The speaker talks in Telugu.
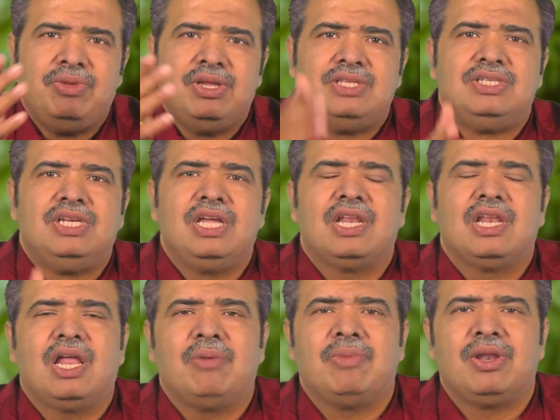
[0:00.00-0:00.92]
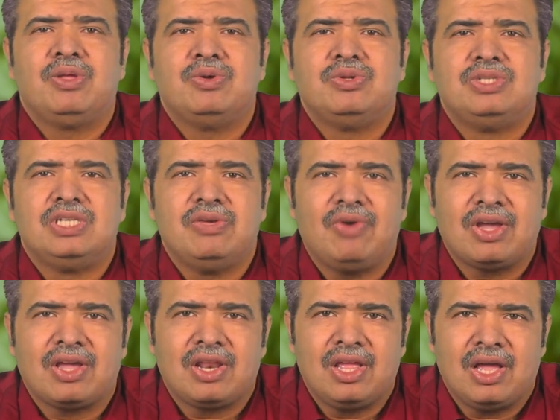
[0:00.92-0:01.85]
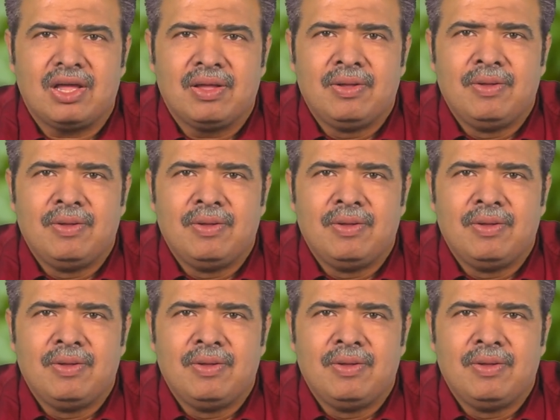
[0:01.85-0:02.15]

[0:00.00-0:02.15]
మీ జీర్ణ మరియు జీవక్రియ